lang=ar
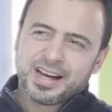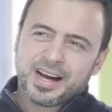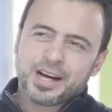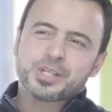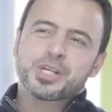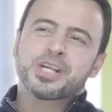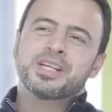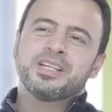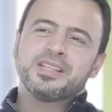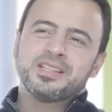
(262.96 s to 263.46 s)

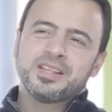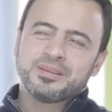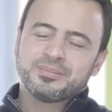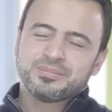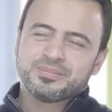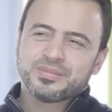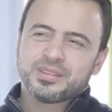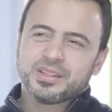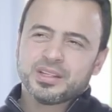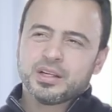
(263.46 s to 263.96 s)
عشان كده
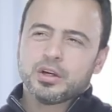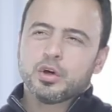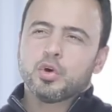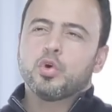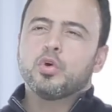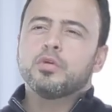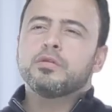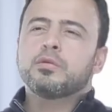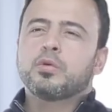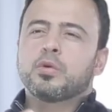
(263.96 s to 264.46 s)

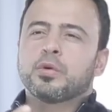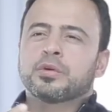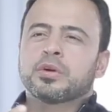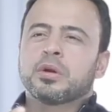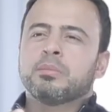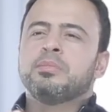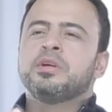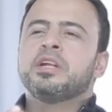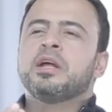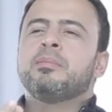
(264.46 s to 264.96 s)
اذكر
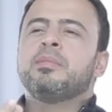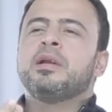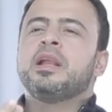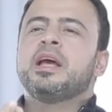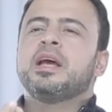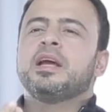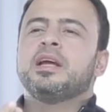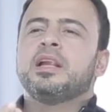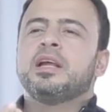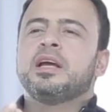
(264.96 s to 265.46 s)
ربنا
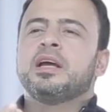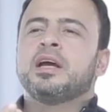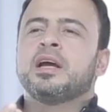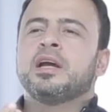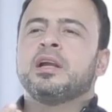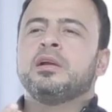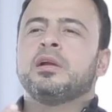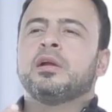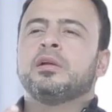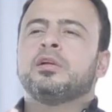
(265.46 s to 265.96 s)
بلا إله
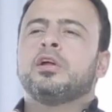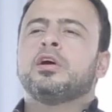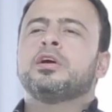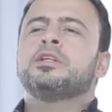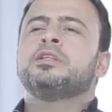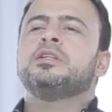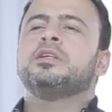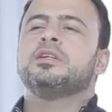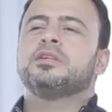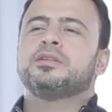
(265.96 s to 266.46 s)
إلا الله
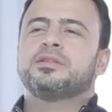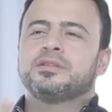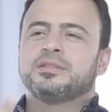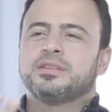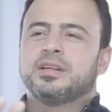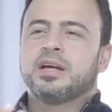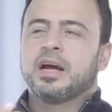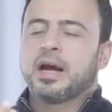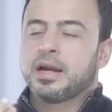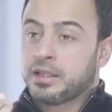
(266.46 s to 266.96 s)
كتير
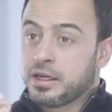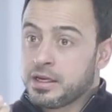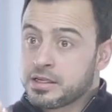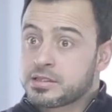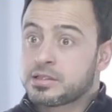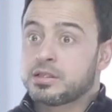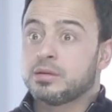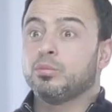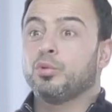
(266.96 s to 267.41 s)
هتحس